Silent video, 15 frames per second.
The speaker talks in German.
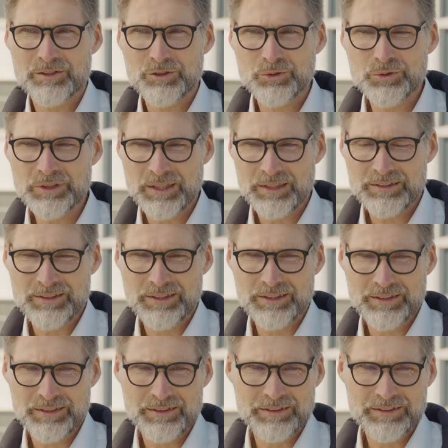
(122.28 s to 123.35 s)

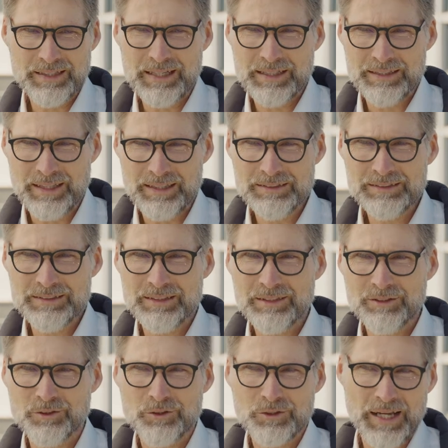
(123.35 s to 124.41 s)
zusätzlicher
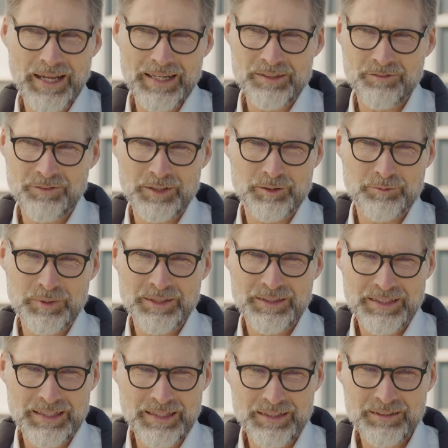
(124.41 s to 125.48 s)
Dachrandsicherung, entweder
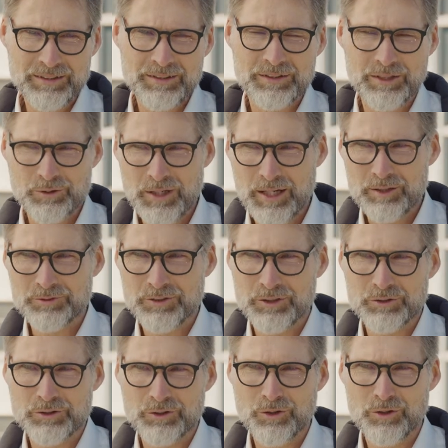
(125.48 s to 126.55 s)
mit Geländer dauerhaft
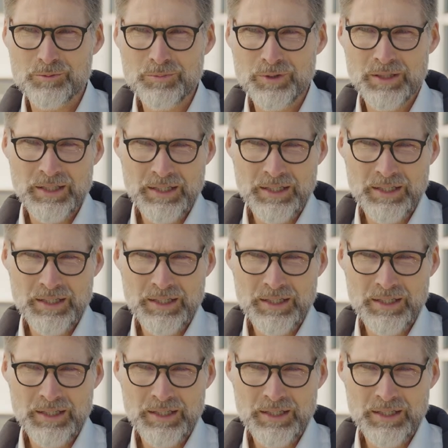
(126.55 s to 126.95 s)
außenrum.